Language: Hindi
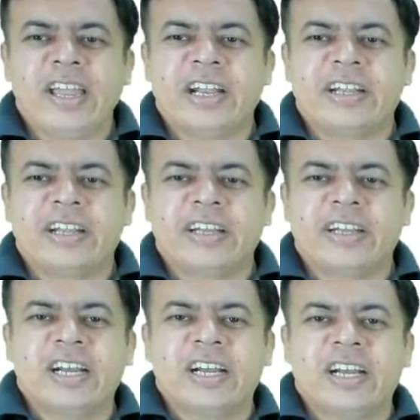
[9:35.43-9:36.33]

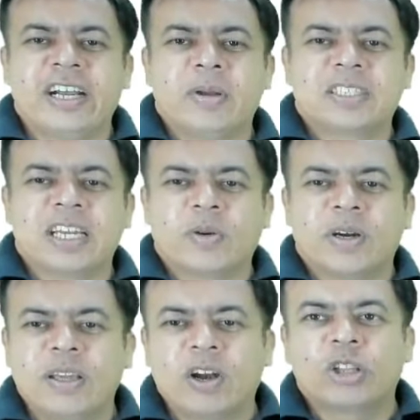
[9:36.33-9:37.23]
24 लीटर तो पहले ही
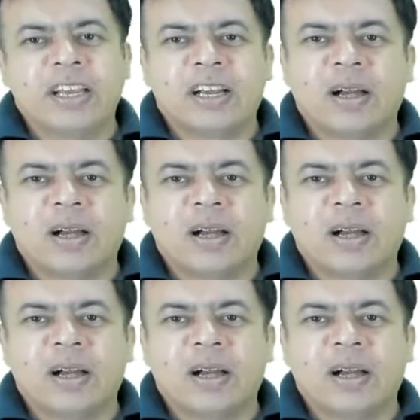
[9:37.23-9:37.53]
कम हो गया